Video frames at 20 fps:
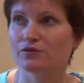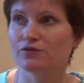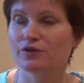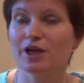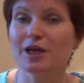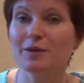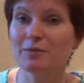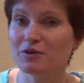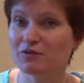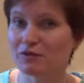
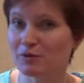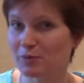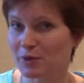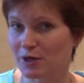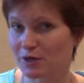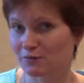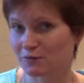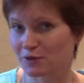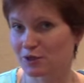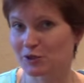время,
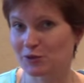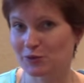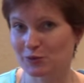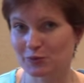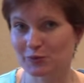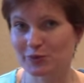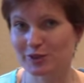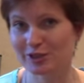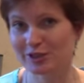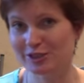во-первых,
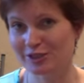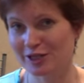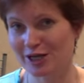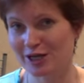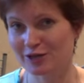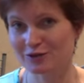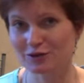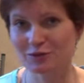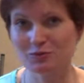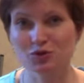
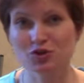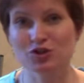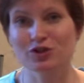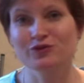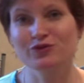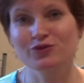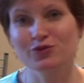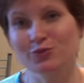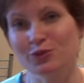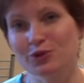пролетает
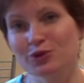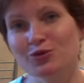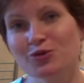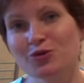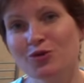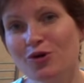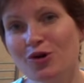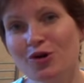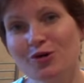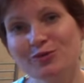немножко
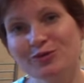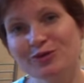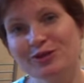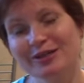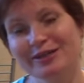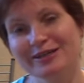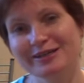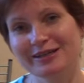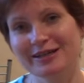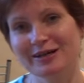по-другому
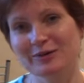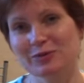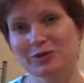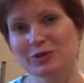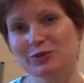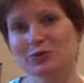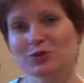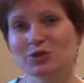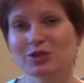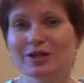тогда,
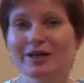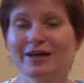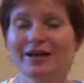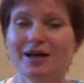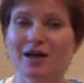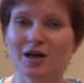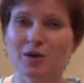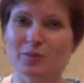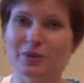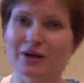потому что
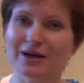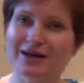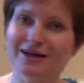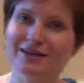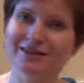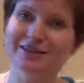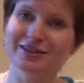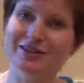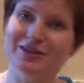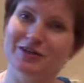
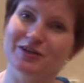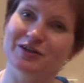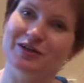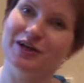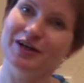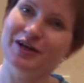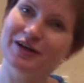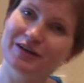пока ты